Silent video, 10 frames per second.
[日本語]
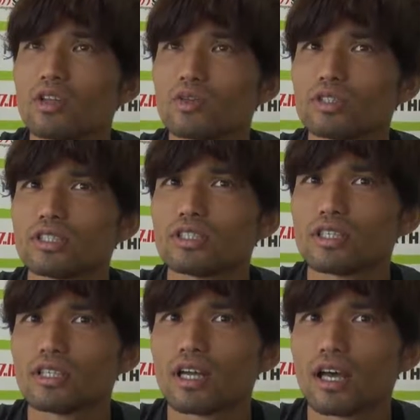栃
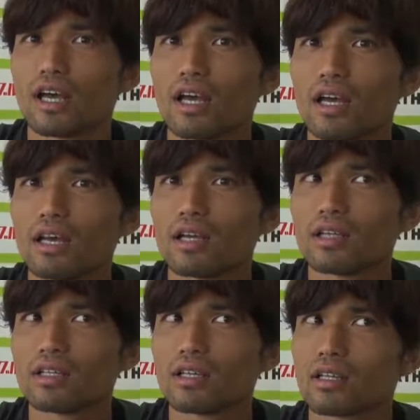木で
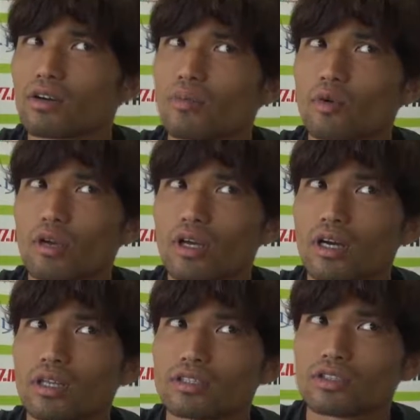出たのがもう1
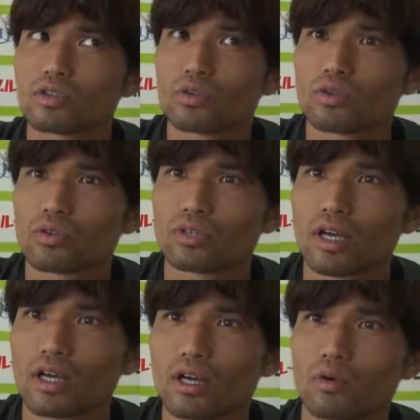か月ちょっとぐ
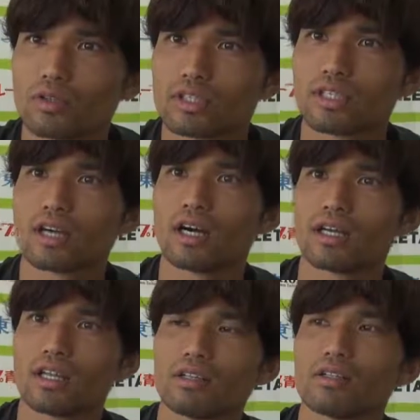らい公式戦が空
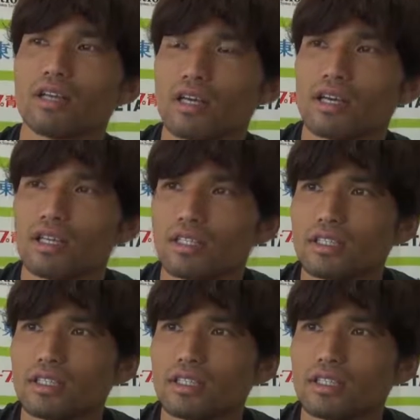いたんで、うん、